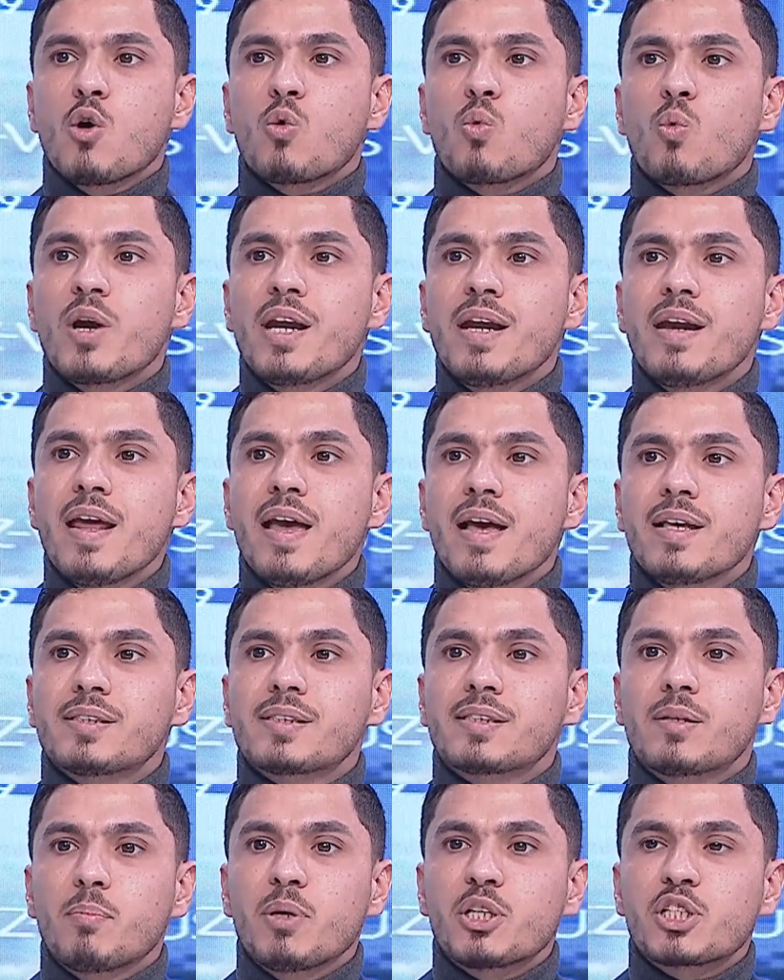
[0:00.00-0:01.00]

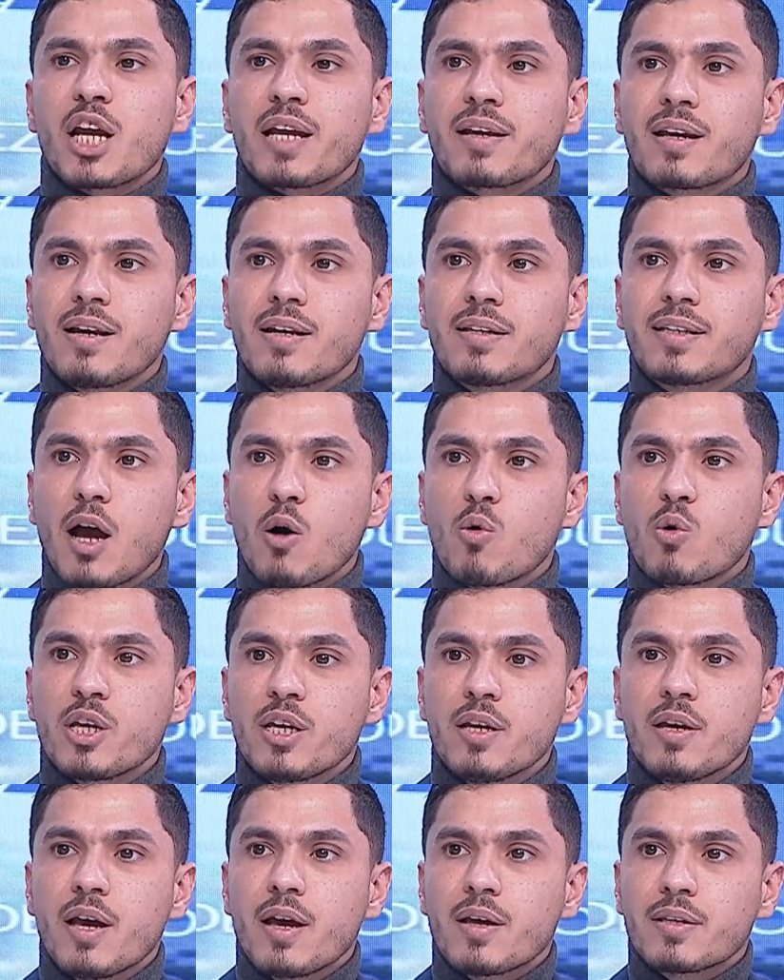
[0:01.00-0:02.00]
والناس بشكل
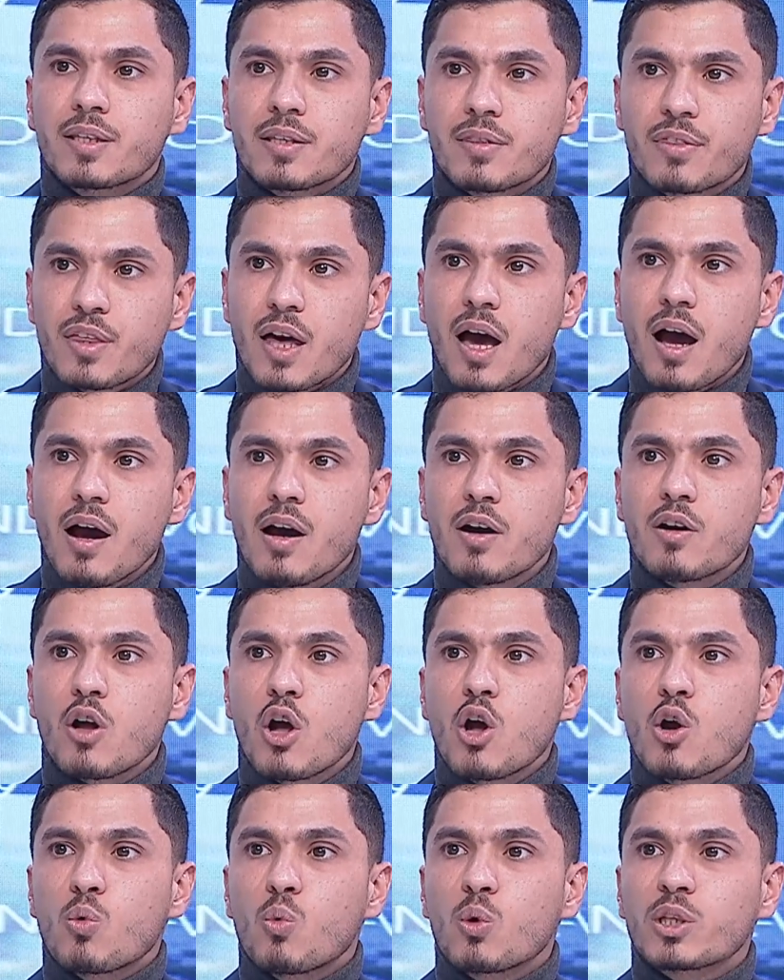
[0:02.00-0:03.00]
دوري تتظاهر
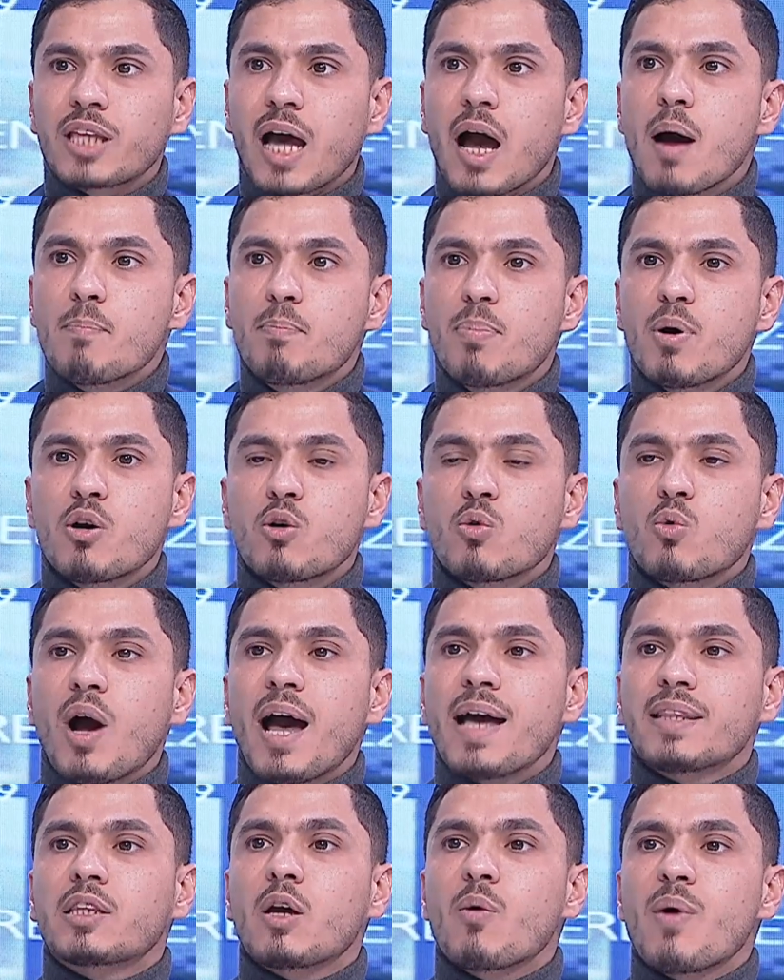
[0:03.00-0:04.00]
وتعبر
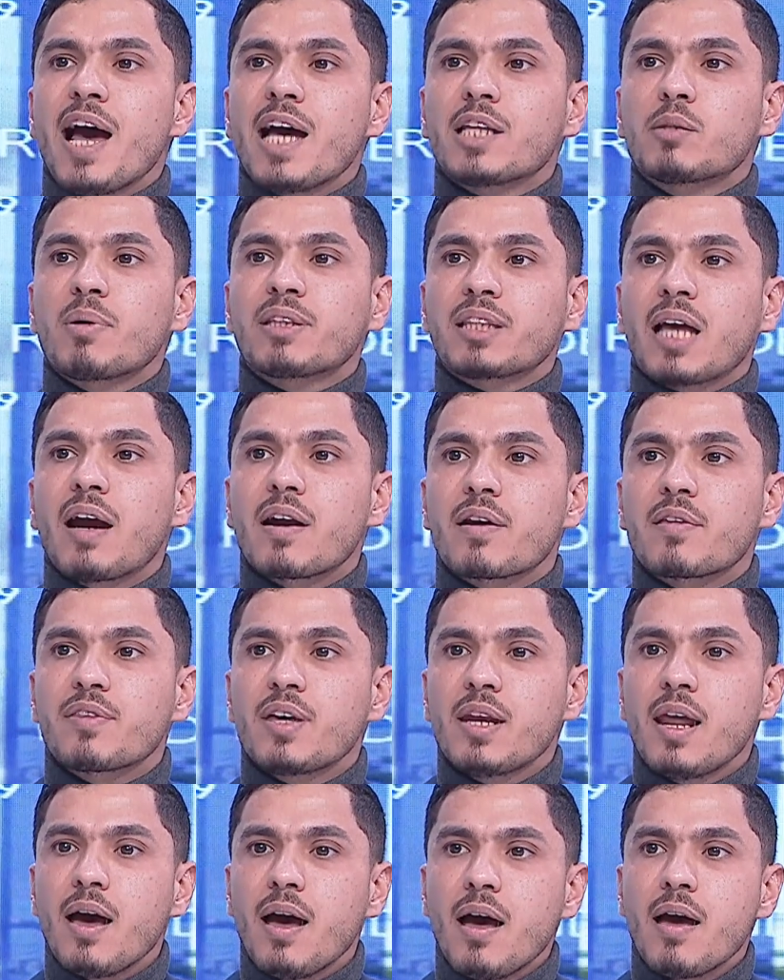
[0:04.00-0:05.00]
وحتى واحد ما تعرض
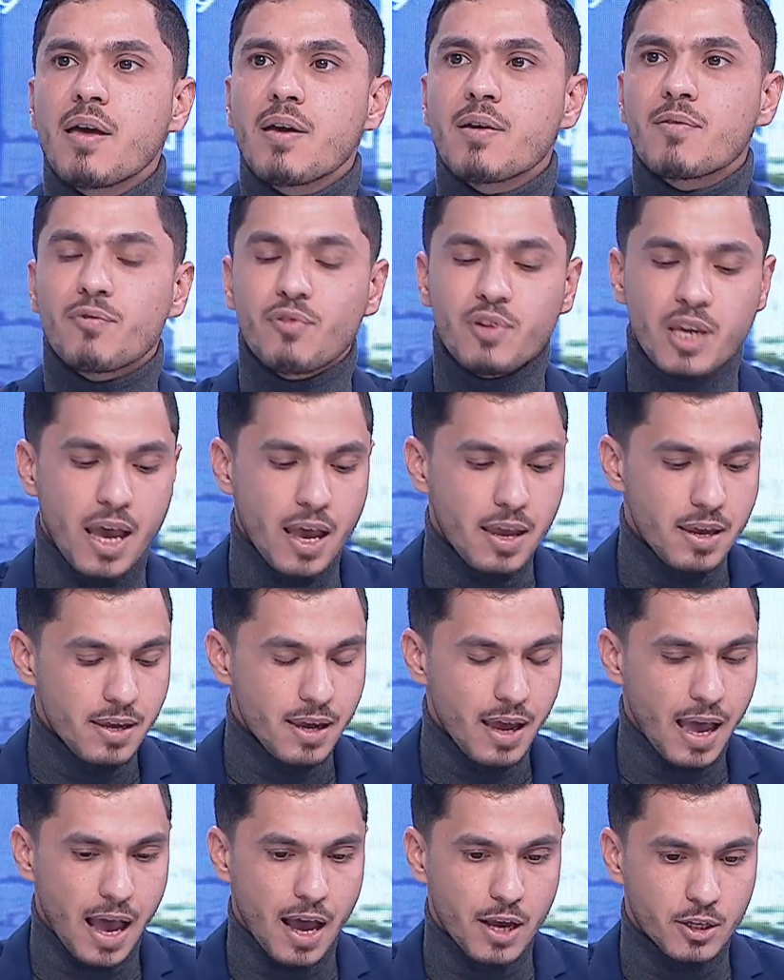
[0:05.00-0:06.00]
لها في أي
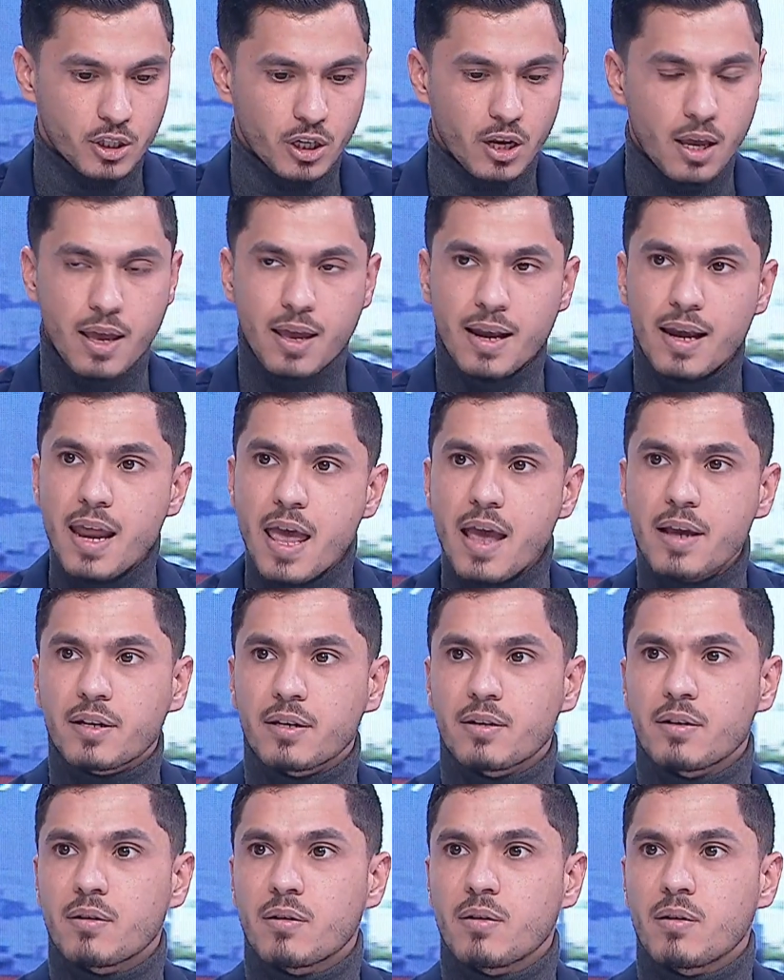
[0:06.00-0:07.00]
حاجة
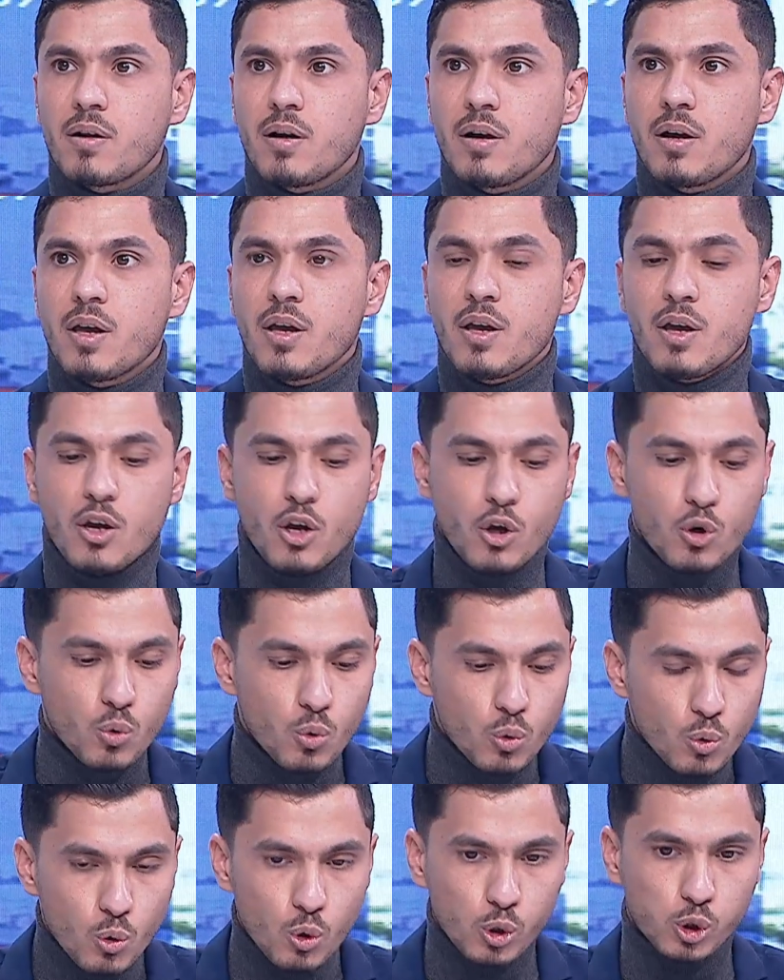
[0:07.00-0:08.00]
لكن انه
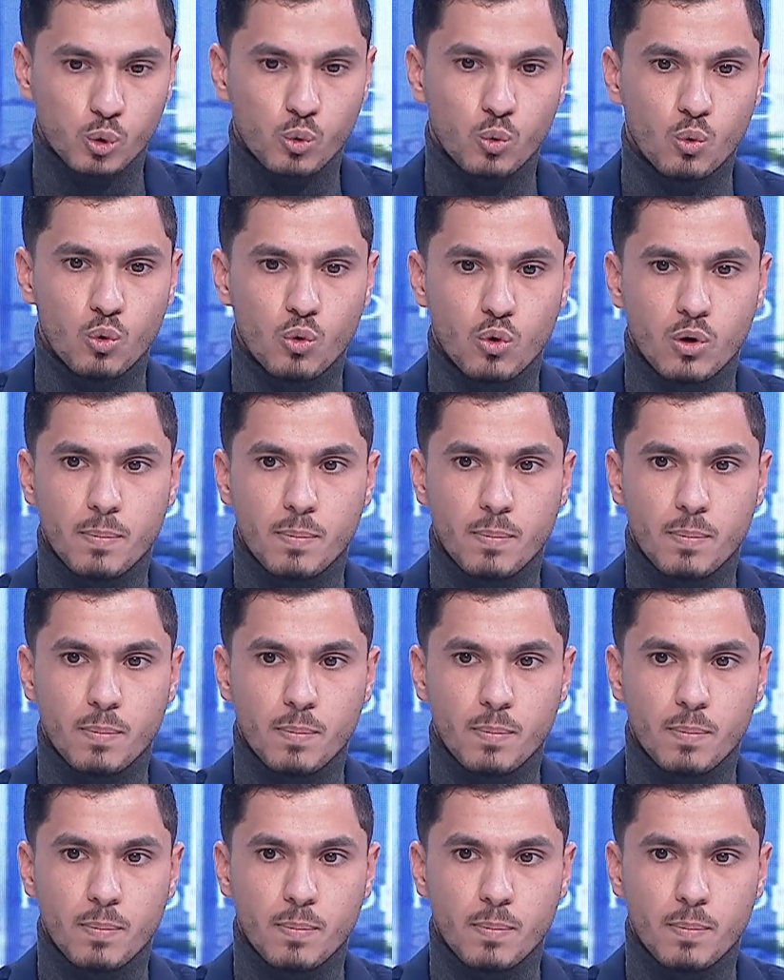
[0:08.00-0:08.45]
نوصلوا